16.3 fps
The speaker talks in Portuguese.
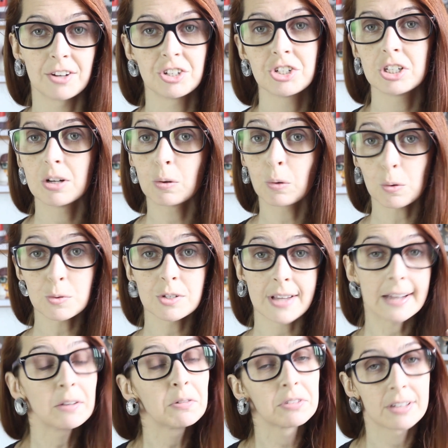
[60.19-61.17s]
a gente não
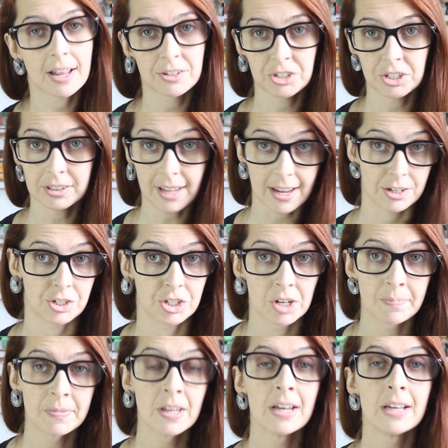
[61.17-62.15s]
consegue unidade de
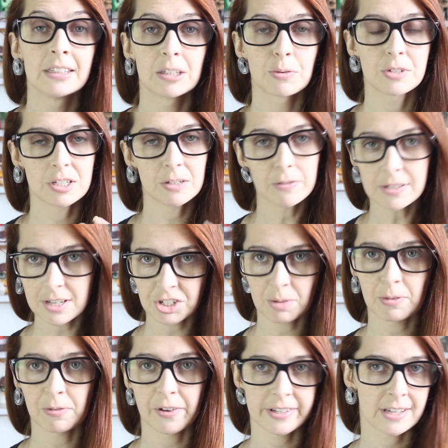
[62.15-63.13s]
teste. Então, se você
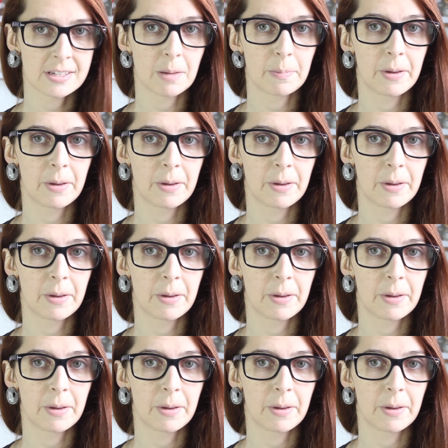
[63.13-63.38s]
já me fez essa